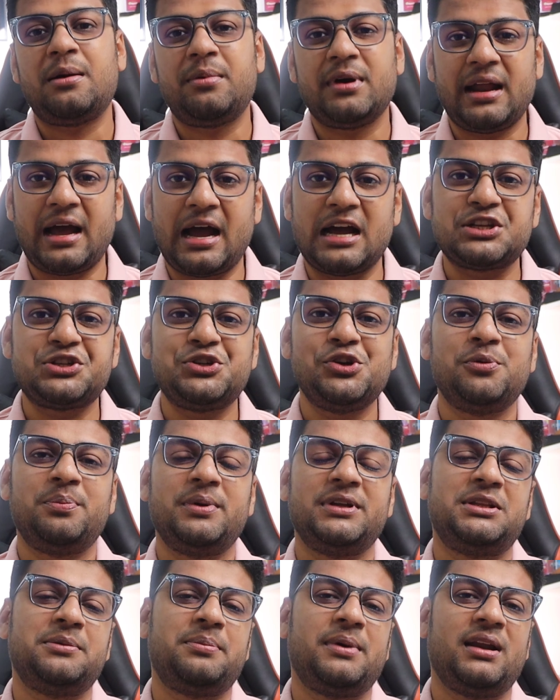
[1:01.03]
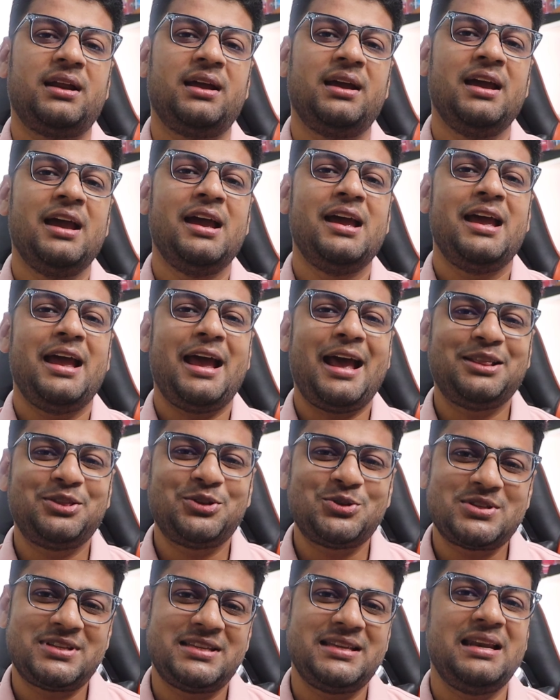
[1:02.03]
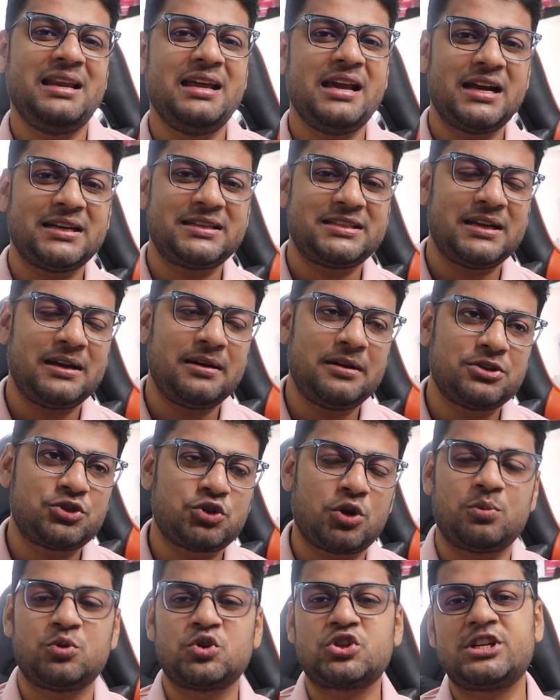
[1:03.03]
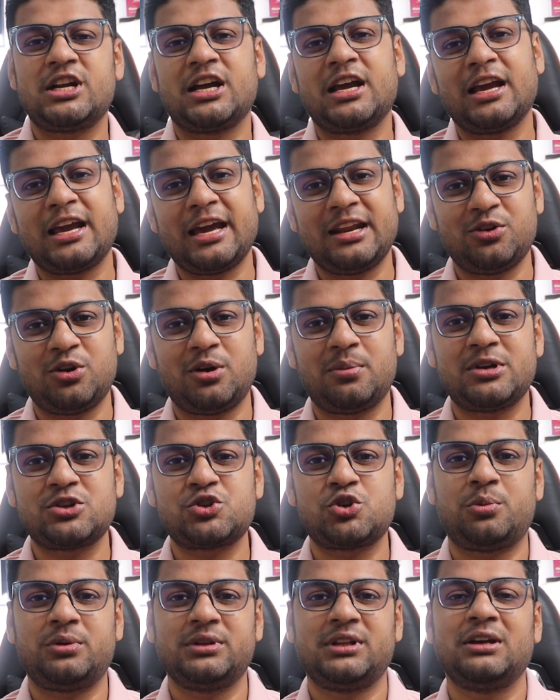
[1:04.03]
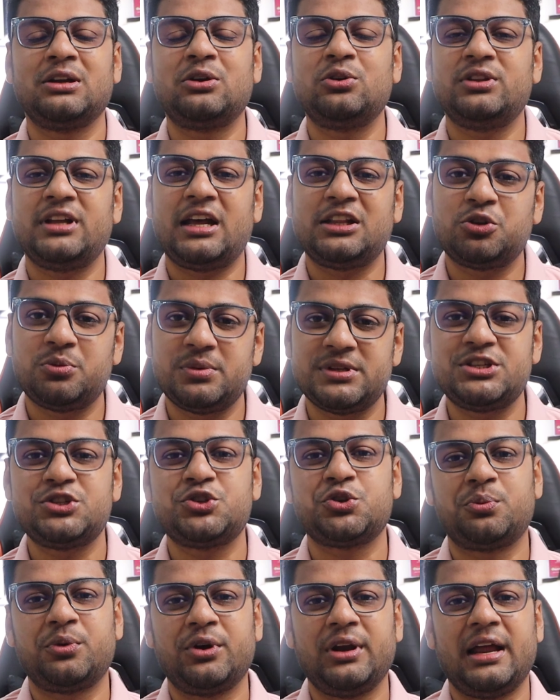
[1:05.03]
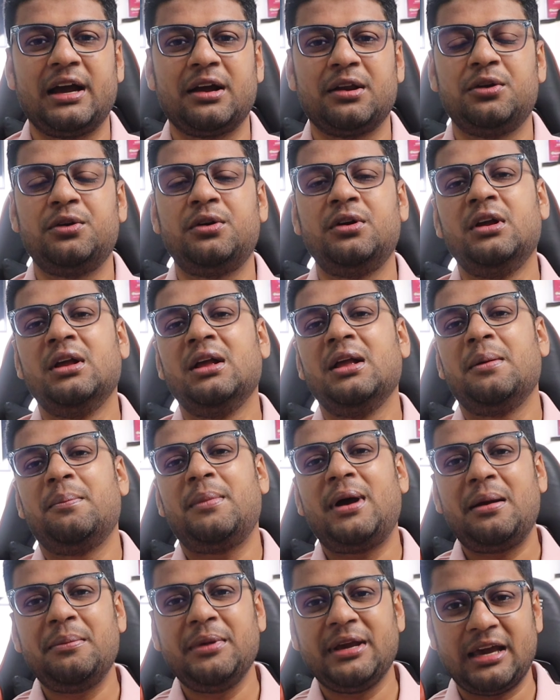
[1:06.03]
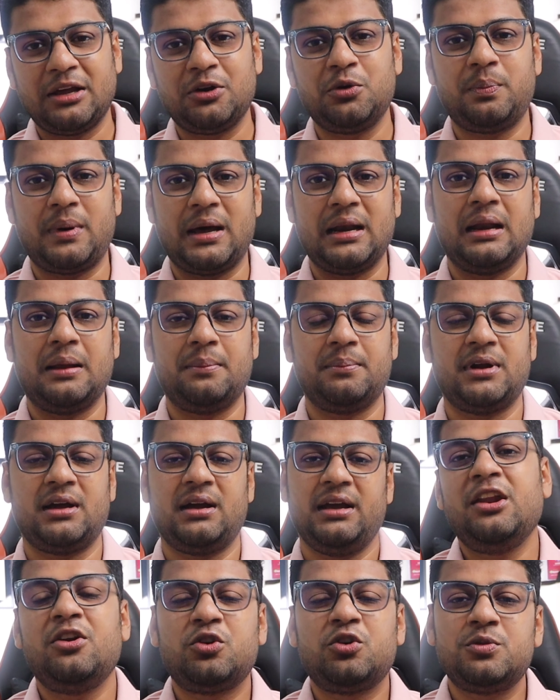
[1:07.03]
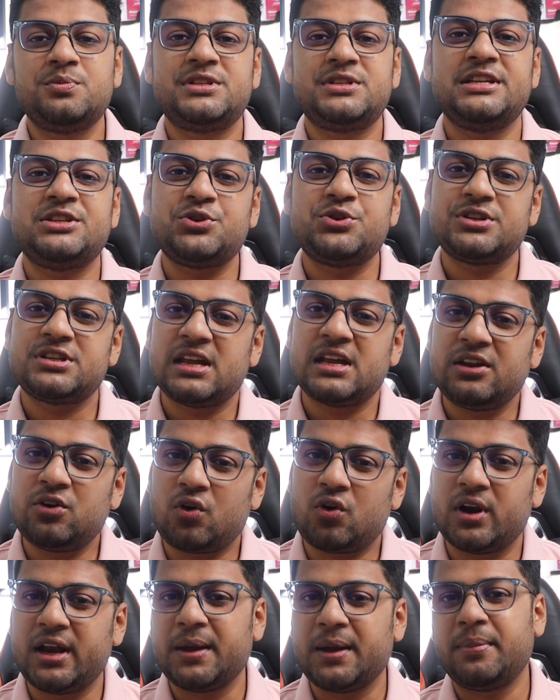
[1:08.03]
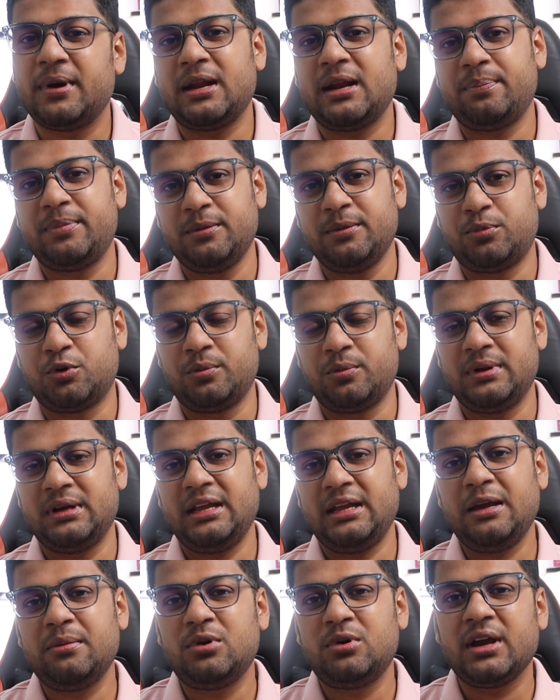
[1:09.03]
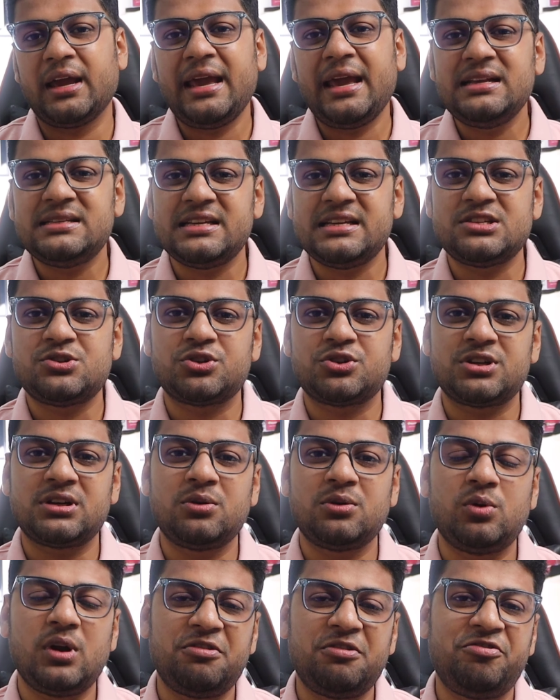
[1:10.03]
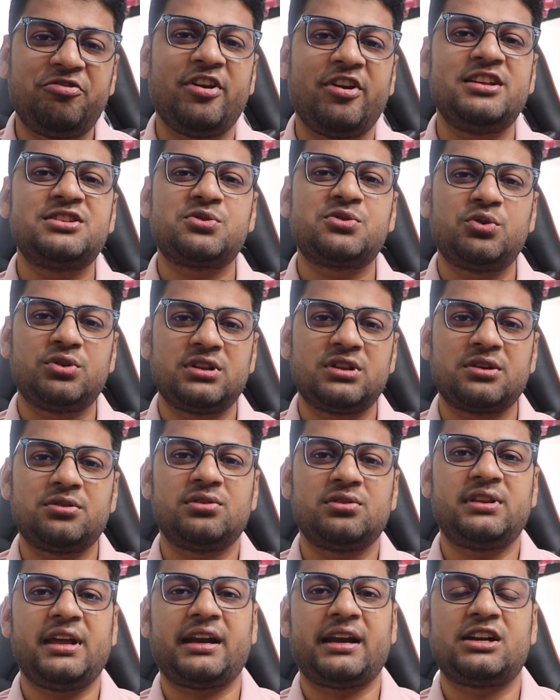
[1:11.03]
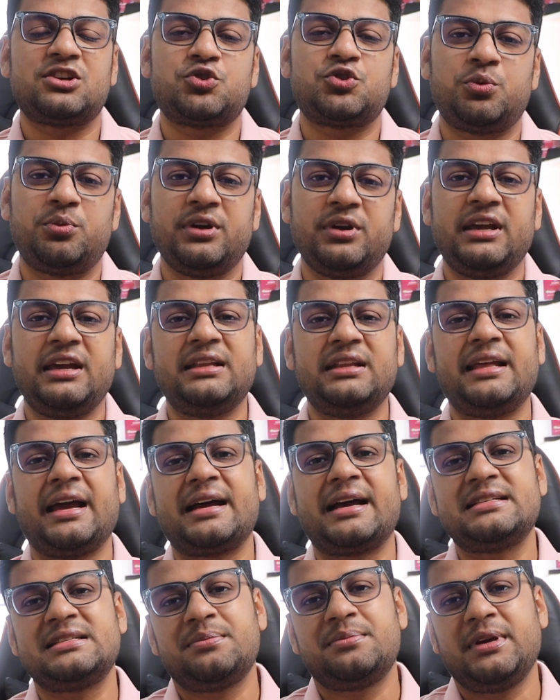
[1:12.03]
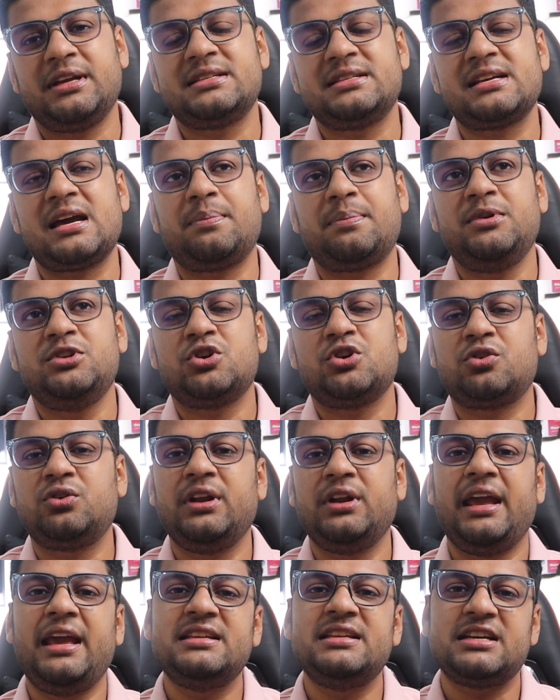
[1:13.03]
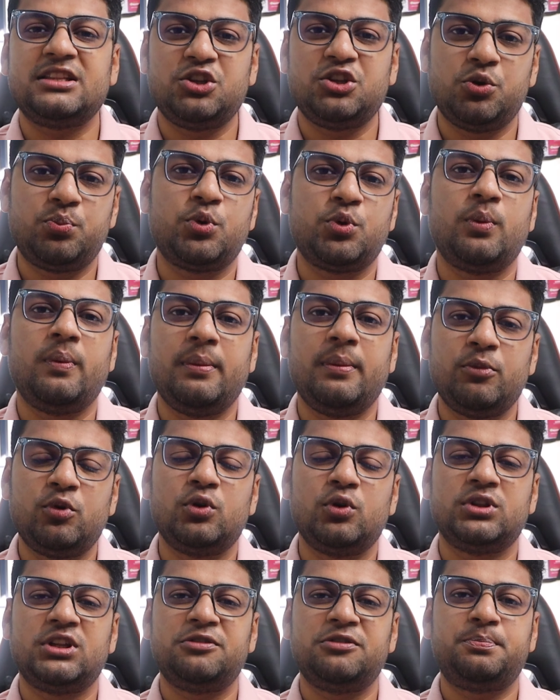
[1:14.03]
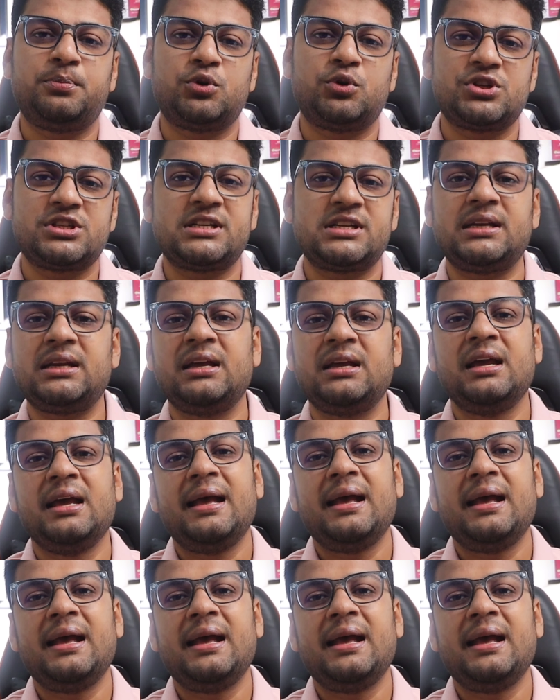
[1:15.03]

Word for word: আবার হাসিও পেতে পারে এত সিলি একটা সমস্যাকে কেন আমার সমাধান করতে এত বেশি সময় লাগলো বা আমি কেন পারলাম না এরকম সিচুয়েশানে অনেকবার আপনি পড়বেন এবং এই সিচুয়েশনগুলো ফেস করতে করতে একটা সময় গিয়ে দেখা যাবে যে আপনি যখন এই জাতীয় প্রবলেমগুলোতে পড়ছেন